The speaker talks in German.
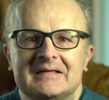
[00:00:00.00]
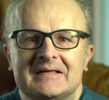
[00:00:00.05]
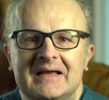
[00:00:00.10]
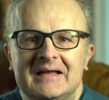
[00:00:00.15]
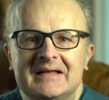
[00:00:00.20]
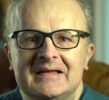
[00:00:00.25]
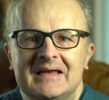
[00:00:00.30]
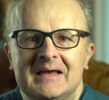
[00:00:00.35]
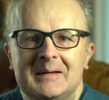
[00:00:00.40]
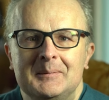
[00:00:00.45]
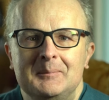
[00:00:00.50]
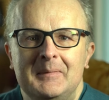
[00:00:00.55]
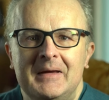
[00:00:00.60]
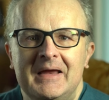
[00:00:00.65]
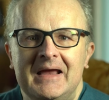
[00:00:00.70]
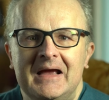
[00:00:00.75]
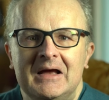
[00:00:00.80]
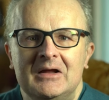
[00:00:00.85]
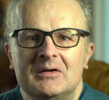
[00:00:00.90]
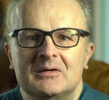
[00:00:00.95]
denn je
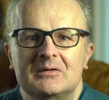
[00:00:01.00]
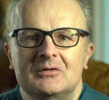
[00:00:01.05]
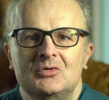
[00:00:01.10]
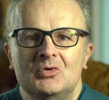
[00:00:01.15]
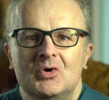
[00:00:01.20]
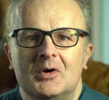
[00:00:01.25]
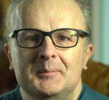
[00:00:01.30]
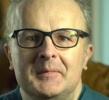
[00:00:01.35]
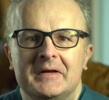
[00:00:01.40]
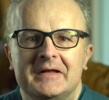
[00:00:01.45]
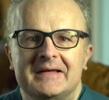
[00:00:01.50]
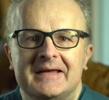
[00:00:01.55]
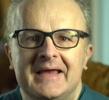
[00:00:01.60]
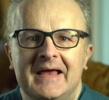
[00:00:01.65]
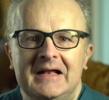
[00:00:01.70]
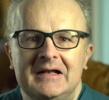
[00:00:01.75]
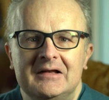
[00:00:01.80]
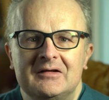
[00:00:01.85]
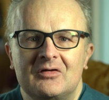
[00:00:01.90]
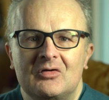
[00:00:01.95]
mehr nur mit
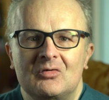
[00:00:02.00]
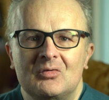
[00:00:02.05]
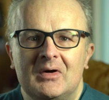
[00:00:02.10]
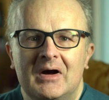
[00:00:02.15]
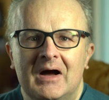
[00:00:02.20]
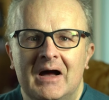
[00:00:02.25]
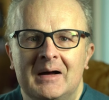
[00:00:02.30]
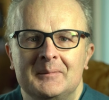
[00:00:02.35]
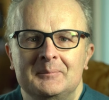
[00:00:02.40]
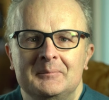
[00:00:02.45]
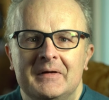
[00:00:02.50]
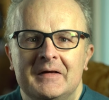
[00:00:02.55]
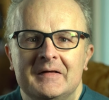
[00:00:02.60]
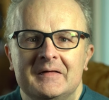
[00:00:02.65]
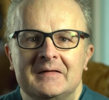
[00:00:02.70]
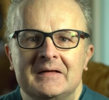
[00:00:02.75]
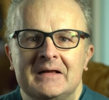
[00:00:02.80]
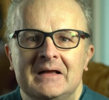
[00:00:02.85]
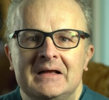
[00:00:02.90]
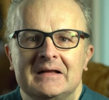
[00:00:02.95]
Geld zu haben
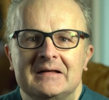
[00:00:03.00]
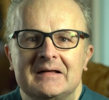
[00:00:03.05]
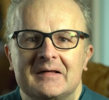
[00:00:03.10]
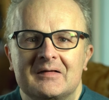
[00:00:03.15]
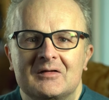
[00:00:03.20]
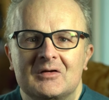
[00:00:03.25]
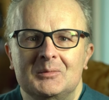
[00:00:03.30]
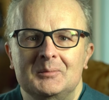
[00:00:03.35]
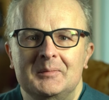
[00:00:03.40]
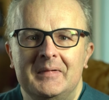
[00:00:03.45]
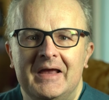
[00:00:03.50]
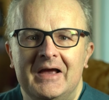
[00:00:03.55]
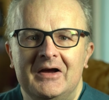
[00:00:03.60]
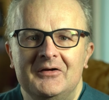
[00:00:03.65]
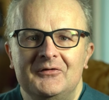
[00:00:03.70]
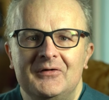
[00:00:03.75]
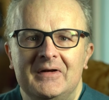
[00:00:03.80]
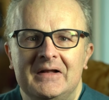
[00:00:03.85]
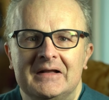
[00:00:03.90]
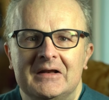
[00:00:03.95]
ist, desto
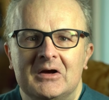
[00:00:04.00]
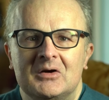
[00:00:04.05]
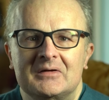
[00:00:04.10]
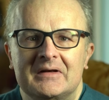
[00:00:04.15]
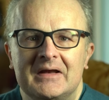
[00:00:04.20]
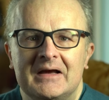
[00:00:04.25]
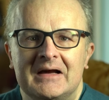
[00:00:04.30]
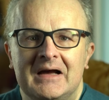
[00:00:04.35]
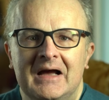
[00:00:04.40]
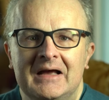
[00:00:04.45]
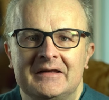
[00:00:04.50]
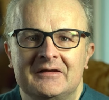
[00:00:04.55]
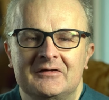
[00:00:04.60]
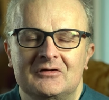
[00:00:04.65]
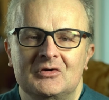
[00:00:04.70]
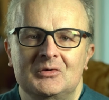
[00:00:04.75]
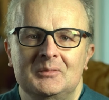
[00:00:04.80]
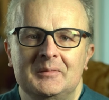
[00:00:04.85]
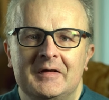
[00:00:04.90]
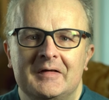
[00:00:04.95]
mehr fällt auch der
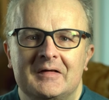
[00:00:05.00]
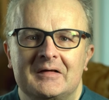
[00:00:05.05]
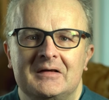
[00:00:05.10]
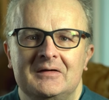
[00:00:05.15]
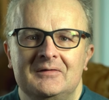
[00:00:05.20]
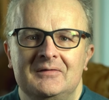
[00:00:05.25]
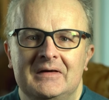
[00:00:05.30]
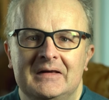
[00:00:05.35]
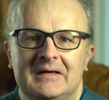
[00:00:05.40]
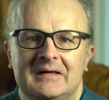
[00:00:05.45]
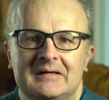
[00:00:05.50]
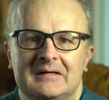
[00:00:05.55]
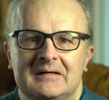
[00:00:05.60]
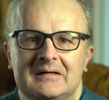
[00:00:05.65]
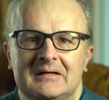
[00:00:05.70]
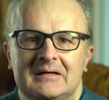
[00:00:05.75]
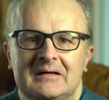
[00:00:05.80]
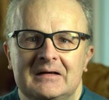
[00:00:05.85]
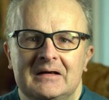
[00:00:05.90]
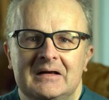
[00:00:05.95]
Reichtum ins
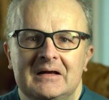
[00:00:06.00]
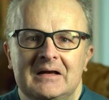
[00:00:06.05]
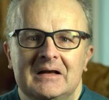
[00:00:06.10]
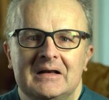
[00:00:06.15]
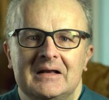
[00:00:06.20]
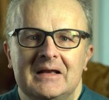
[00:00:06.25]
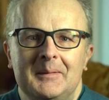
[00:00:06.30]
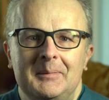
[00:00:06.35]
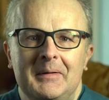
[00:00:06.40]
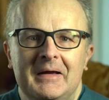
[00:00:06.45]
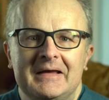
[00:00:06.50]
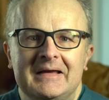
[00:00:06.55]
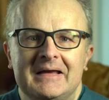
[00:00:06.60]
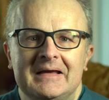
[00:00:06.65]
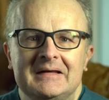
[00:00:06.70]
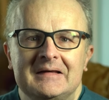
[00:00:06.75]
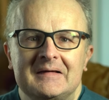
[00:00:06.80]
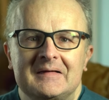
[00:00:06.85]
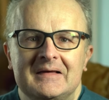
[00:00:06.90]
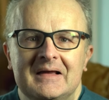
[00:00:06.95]
Gewicht. Dabei
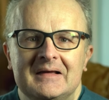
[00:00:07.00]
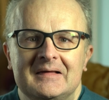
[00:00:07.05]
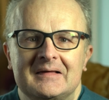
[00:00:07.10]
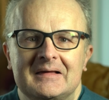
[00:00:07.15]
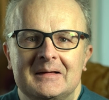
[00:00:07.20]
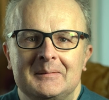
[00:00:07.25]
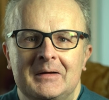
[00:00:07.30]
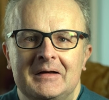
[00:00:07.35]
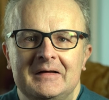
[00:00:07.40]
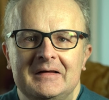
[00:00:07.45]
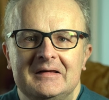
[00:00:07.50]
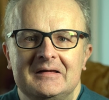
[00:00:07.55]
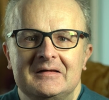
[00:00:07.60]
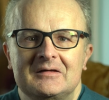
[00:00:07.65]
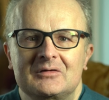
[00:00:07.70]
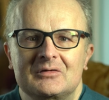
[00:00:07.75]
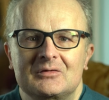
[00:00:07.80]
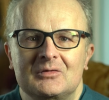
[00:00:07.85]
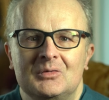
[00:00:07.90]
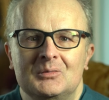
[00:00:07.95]
geht es jetzt aber
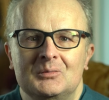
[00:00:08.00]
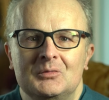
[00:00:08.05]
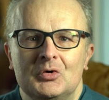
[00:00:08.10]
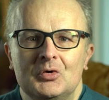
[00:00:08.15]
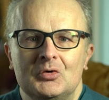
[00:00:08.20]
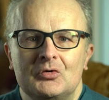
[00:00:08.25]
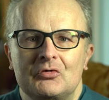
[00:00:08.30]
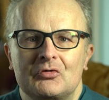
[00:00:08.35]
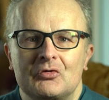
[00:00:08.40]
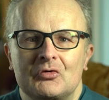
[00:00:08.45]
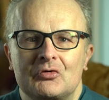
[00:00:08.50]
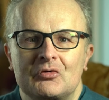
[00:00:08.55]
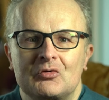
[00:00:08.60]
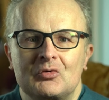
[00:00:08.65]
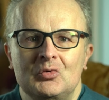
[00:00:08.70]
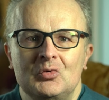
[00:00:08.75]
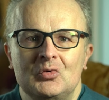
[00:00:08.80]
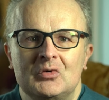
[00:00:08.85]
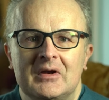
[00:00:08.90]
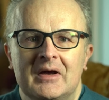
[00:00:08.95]
nicht um
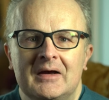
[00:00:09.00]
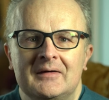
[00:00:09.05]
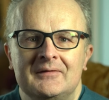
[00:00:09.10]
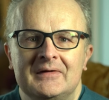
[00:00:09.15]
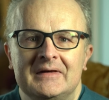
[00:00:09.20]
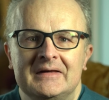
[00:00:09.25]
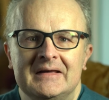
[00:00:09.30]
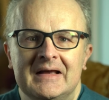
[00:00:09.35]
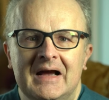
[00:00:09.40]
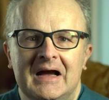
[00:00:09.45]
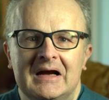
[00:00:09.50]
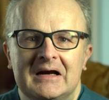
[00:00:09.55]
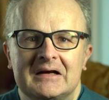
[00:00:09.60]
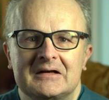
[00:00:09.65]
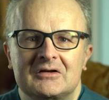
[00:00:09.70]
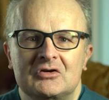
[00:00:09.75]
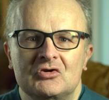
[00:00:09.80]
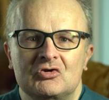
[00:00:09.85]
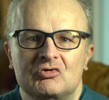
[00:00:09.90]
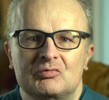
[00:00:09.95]
Luxusgüter wie
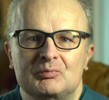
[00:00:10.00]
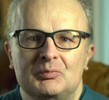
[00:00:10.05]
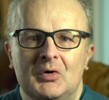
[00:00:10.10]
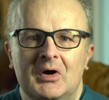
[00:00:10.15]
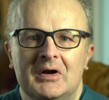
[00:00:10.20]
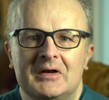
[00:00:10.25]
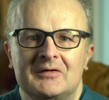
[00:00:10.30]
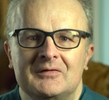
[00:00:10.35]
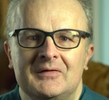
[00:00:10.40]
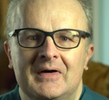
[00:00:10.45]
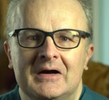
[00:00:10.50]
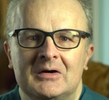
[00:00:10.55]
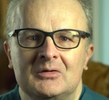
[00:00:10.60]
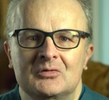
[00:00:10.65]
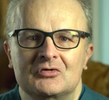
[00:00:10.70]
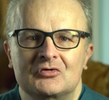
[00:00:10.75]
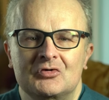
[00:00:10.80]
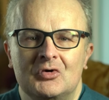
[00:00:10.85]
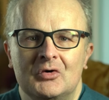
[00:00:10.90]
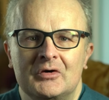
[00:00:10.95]
Yachten, Sportwagen
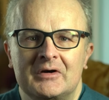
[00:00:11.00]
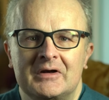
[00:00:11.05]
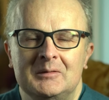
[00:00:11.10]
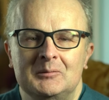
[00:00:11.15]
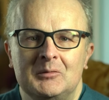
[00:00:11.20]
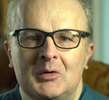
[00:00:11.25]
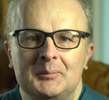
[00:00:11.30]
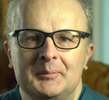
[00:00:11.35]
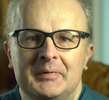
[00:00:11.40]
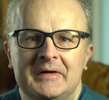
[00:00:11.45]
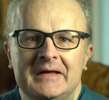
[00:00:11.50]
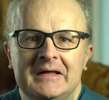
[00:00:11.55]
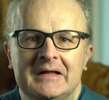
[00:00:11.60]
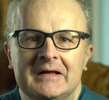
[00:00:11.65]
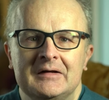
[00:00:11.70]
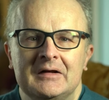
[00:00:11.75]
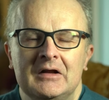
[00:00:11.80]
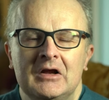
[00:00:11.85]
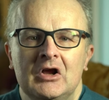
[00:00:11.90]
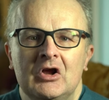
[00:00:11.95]
und teure Immobilien,